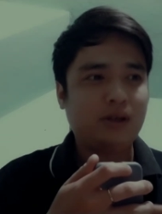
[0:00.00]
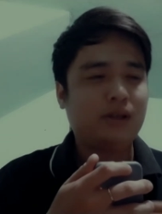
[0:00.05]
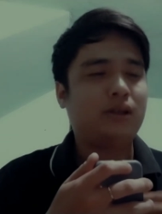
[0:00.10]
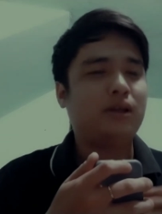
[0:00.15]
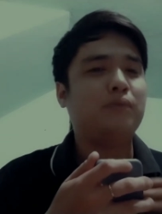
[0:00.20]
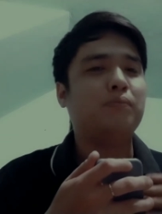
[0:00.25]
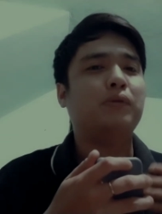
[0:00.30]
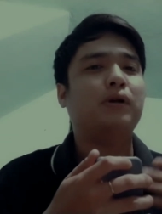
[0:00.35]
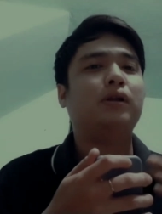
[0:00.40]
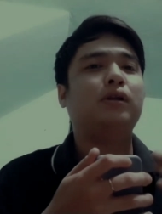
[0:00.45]

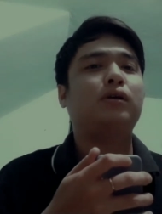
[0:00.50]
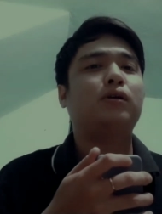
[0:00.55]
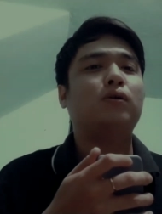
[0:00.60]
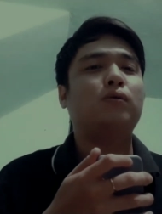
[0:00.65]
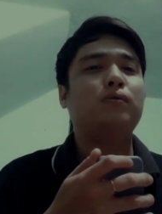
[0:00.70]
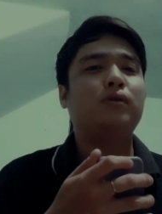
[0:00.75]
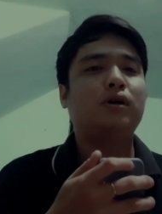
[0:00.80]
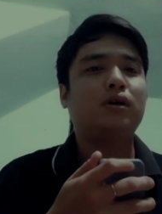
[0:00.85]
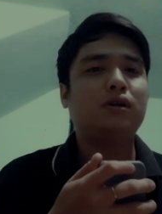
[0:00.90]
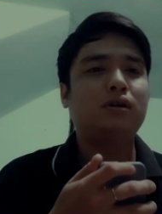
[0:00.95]
thì mình
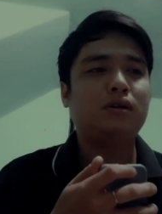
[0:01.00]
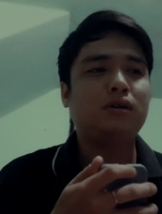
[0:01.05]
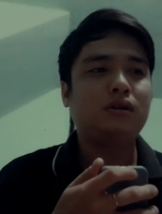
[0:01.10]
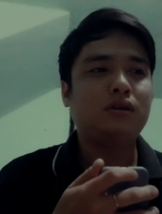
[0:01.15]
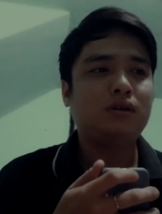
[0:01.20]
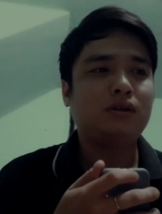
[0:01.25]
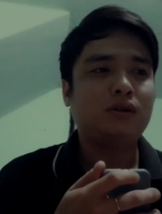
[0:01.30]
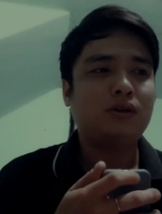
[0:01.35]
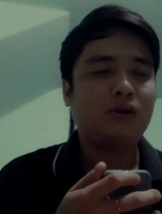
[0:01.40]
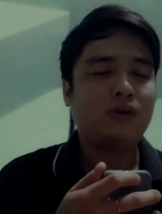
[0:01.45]
cũng nên
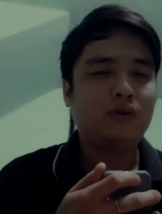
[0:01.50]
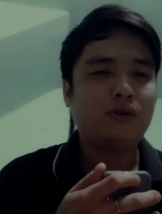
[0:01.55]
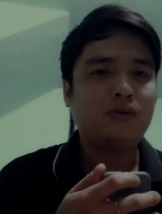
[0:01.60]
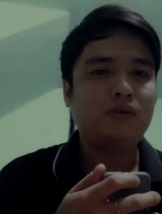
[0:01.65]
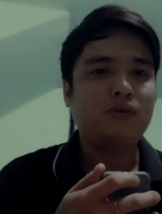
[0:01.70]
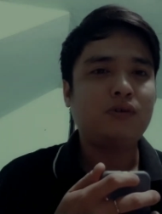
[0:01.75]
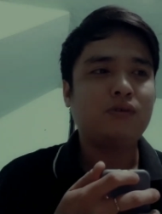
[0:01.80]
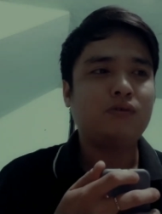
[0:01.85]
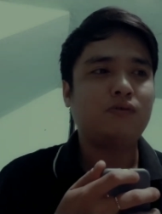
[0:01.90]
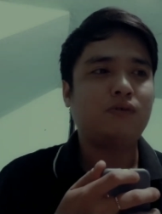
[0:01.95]
nói
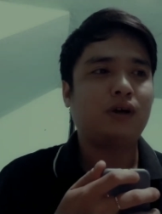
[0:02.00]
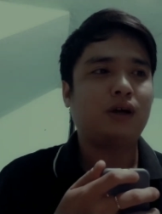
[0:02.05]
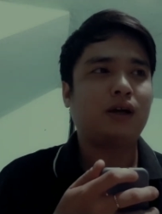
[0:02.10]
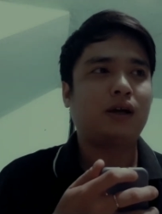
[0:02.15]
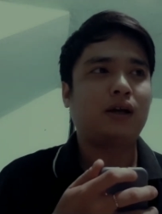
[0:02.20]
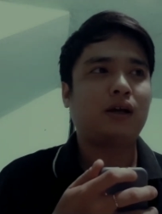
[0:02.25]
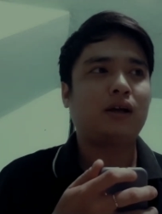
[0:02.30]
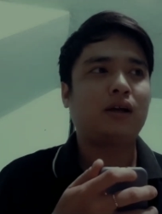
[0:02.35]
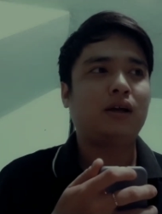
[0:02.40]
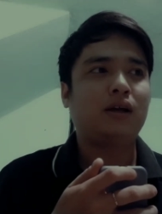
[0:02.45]

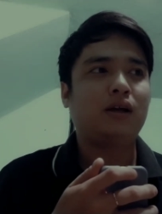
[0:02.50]
và